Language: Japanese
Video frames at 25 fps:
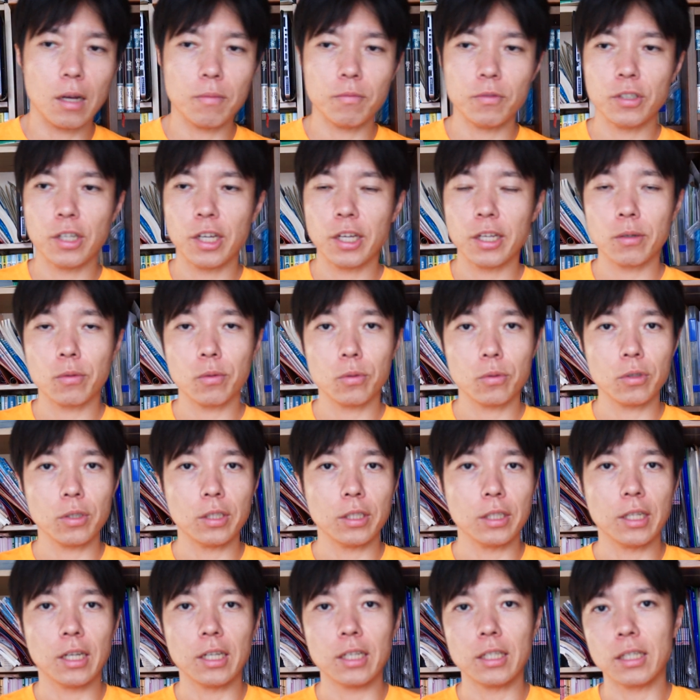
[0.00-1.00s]
危ないこと
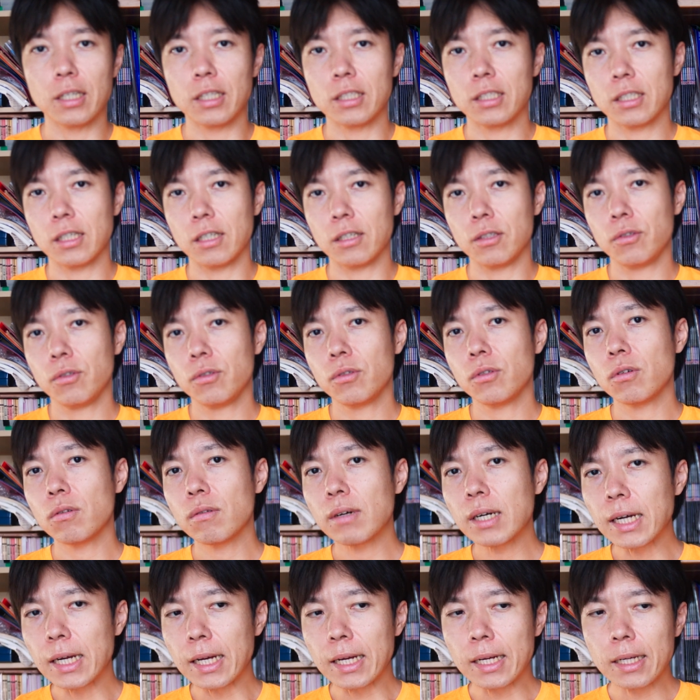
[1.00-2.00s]
になりがちかっていうの
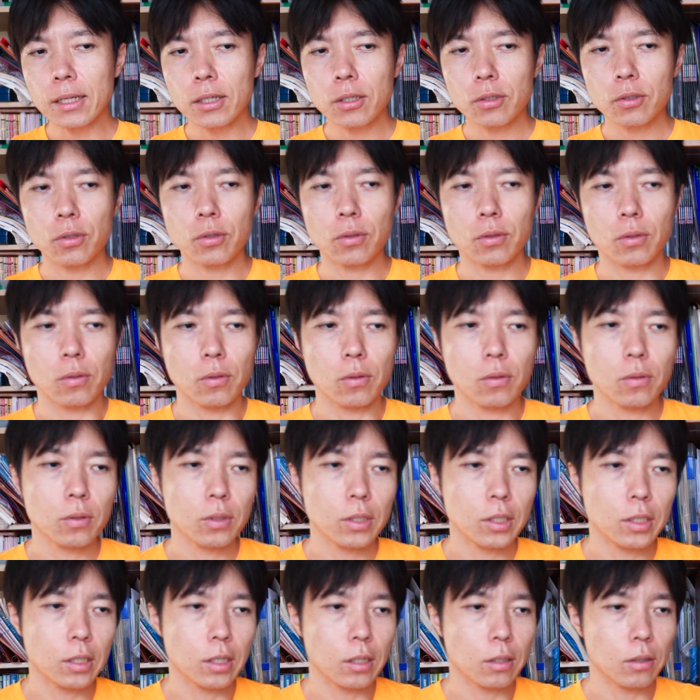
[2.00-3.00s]
はちょっと
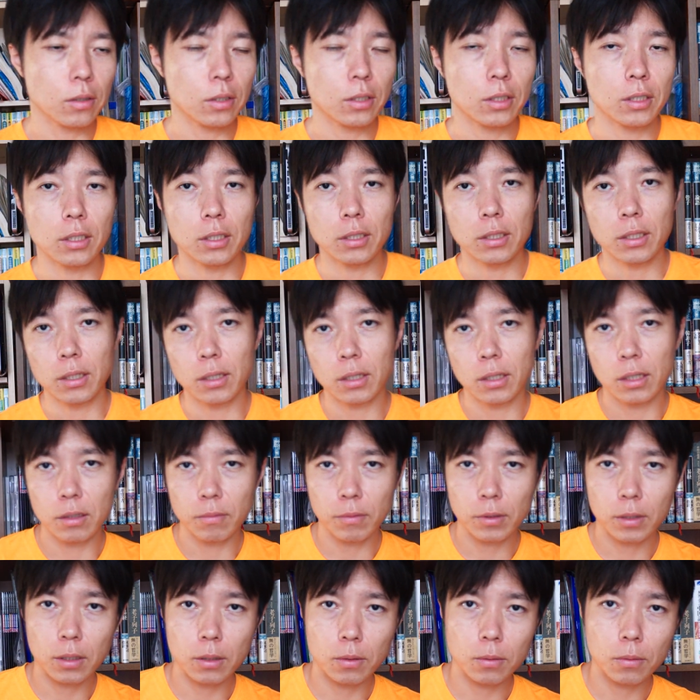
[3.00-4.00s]
自覚していただけれ
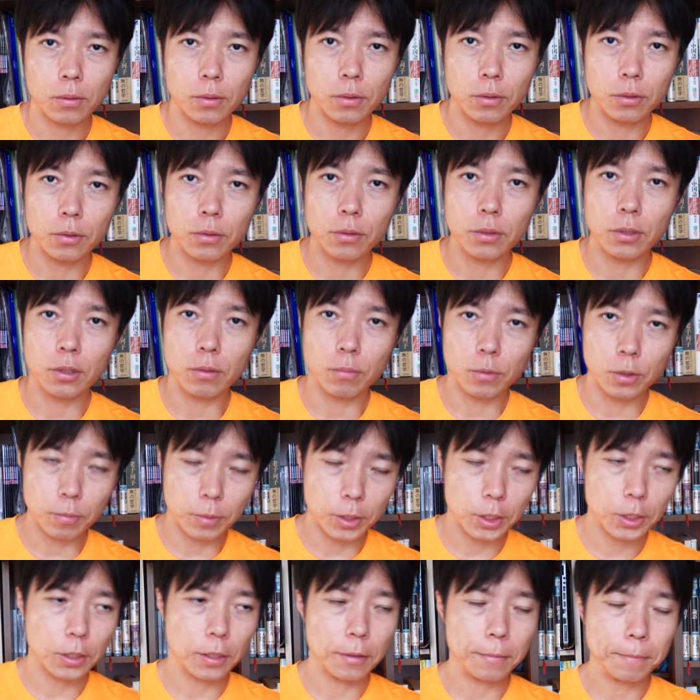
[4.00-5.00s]
ばなというふうに思い
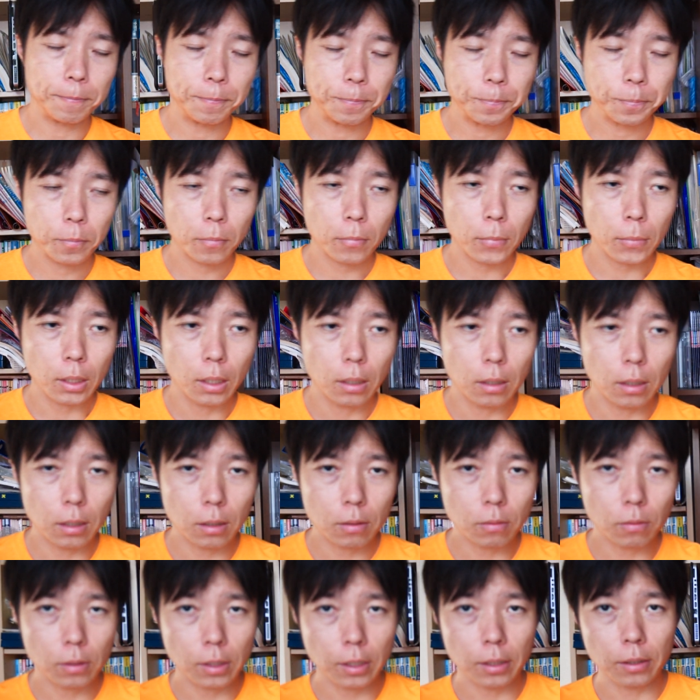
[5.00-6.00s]
ました、えー、
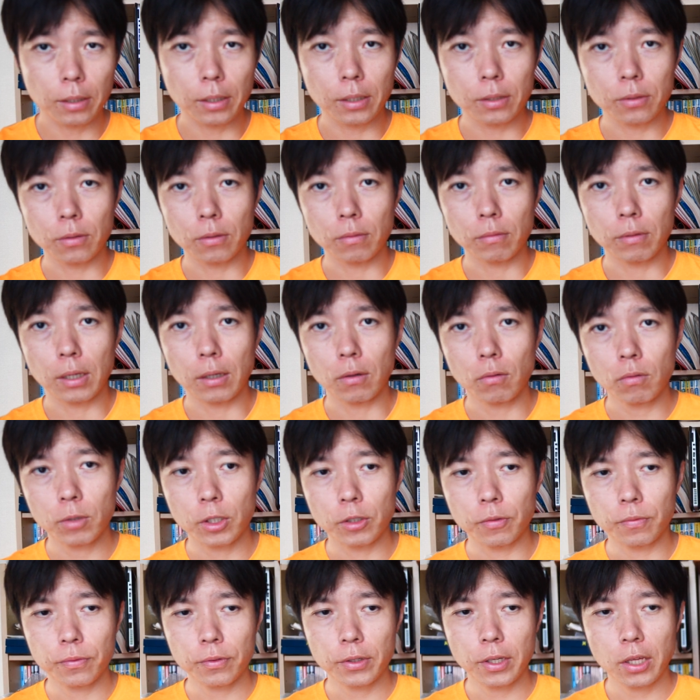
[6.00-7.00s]
今回の映像は主
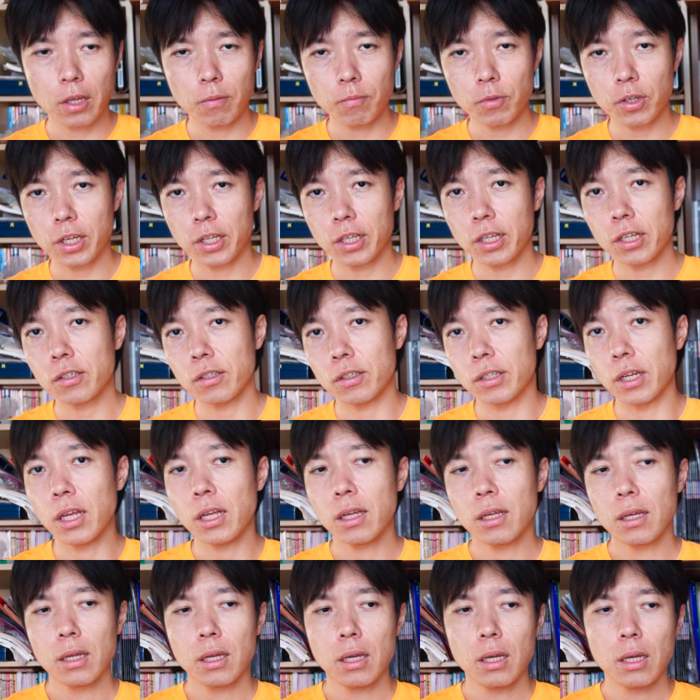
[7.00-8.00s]
に父兄向けですね
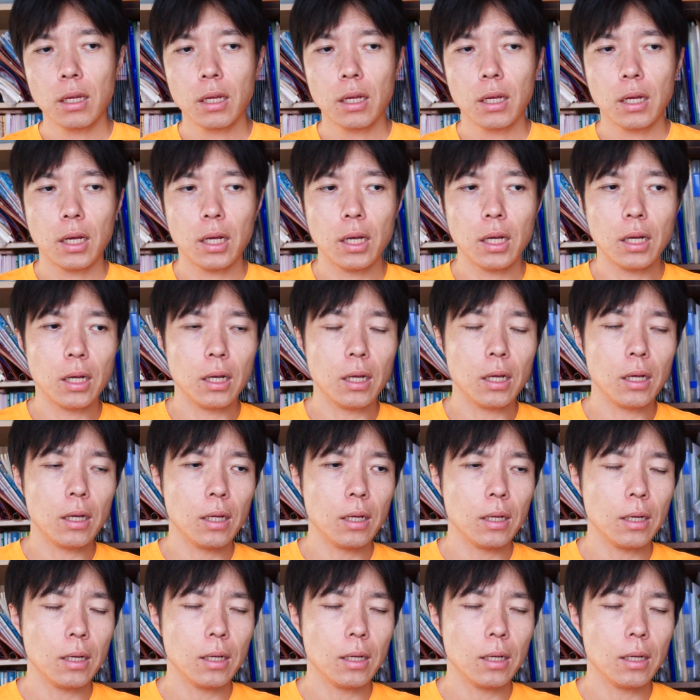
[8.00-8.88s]
あ